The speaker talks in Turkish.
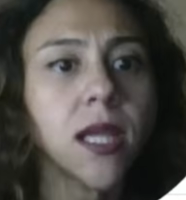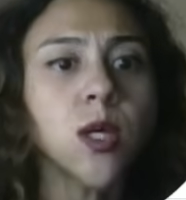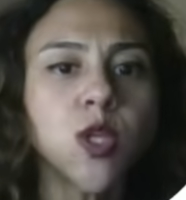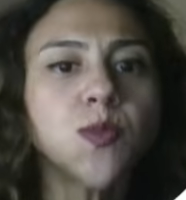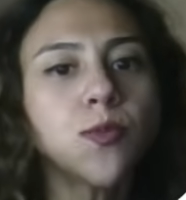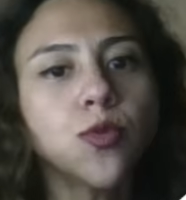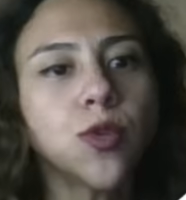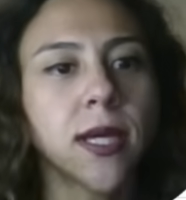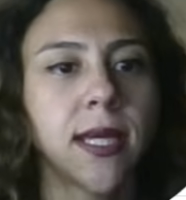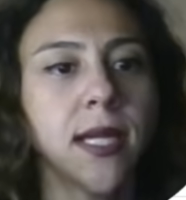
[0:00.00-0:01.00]
Şimdi
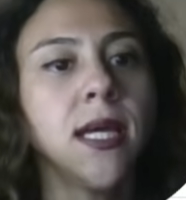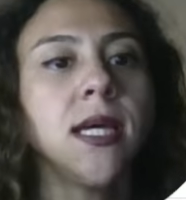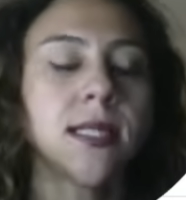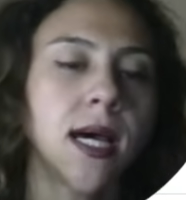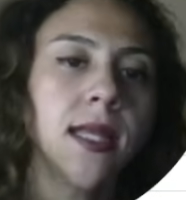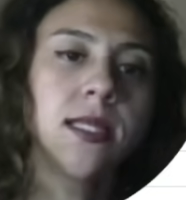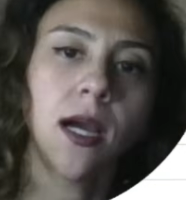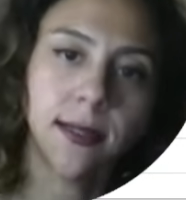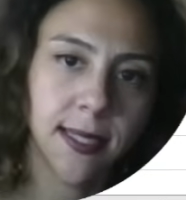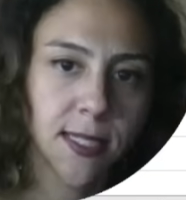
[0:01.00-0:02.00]
buradayken sadece
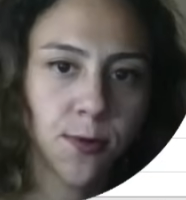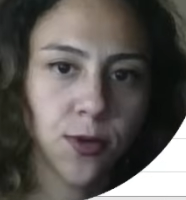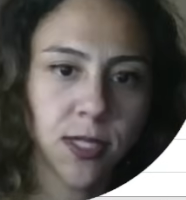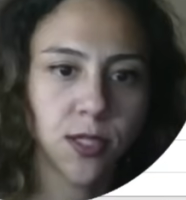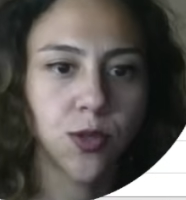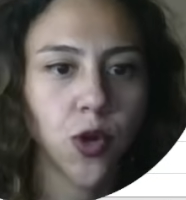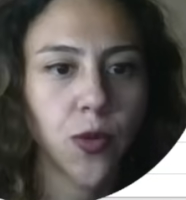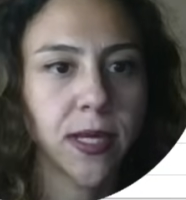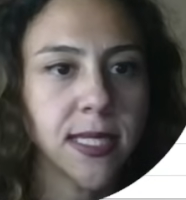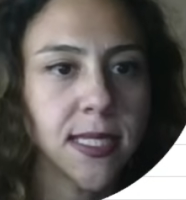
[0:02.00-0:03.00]
Akdeniz bölgesini
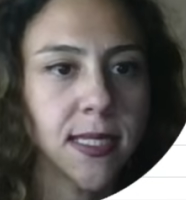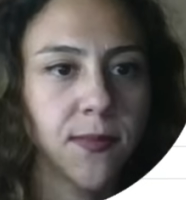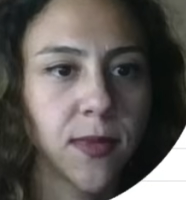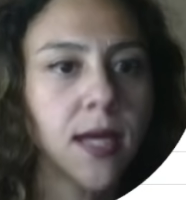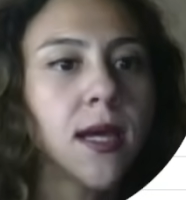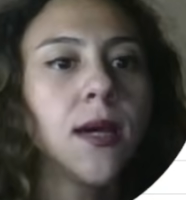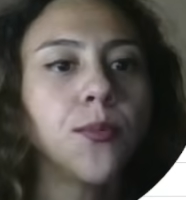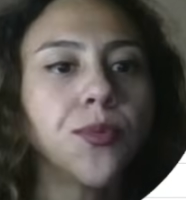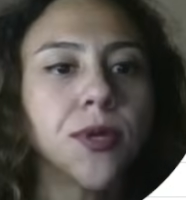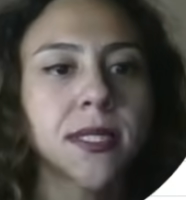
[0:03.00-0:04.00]
görmek istediğimde
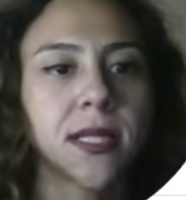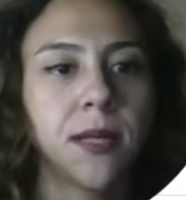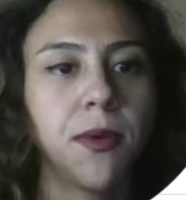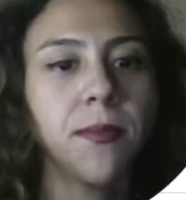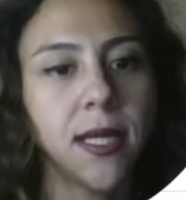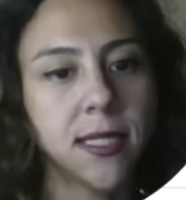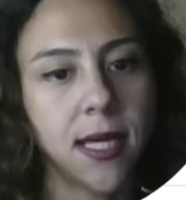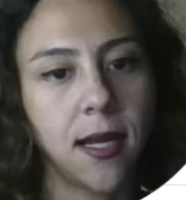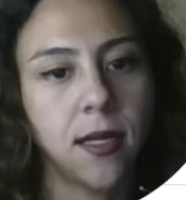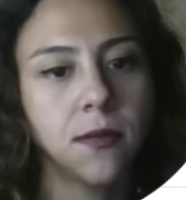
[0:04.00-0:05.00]
Buna tıklamam
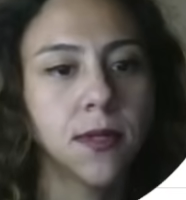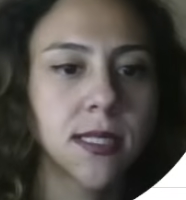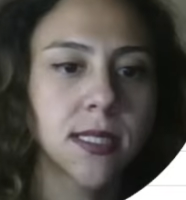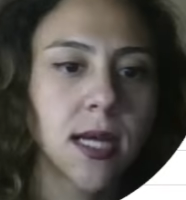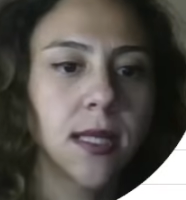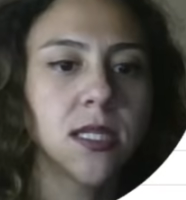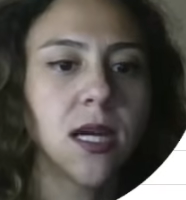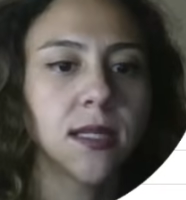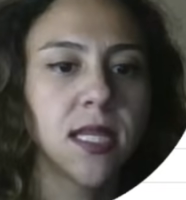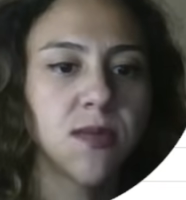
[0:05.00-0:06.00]
yeterli. Bakın sadece
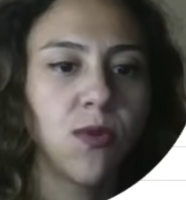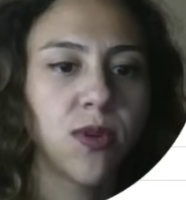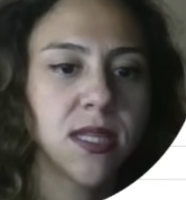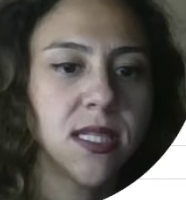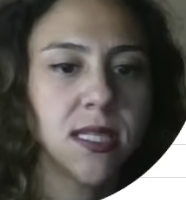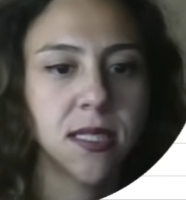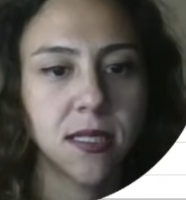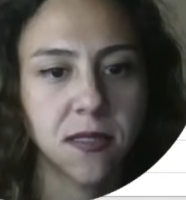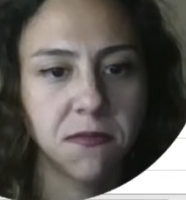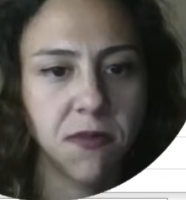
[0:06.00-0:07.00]
Akdeniz bölgesinde iki
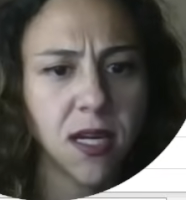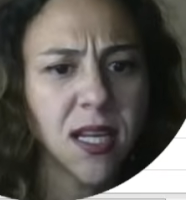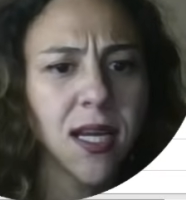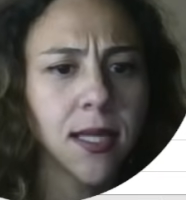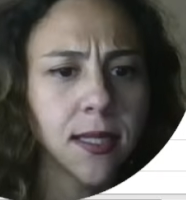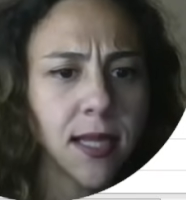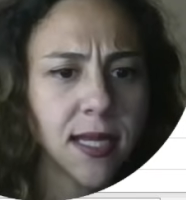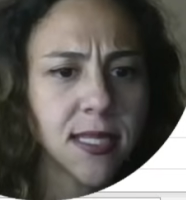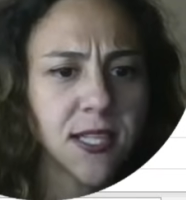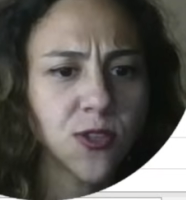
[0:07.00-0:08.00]
kısım var.
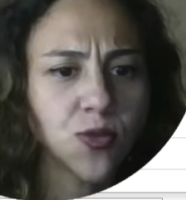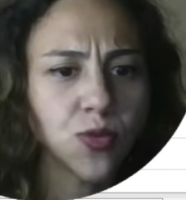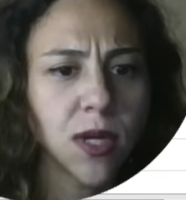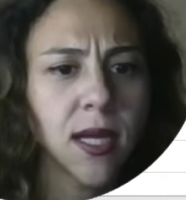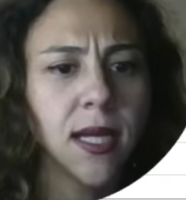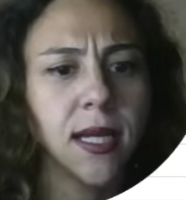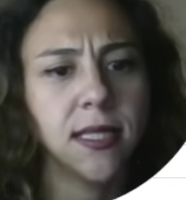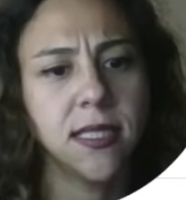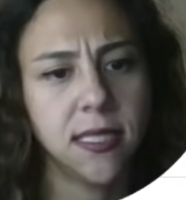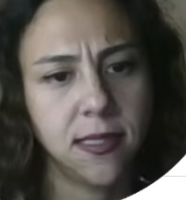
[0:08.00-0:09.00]
Dilerseniz şurada hani
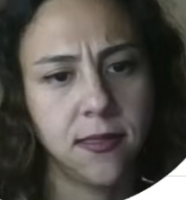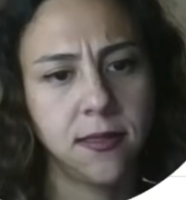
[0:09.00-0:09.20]
e,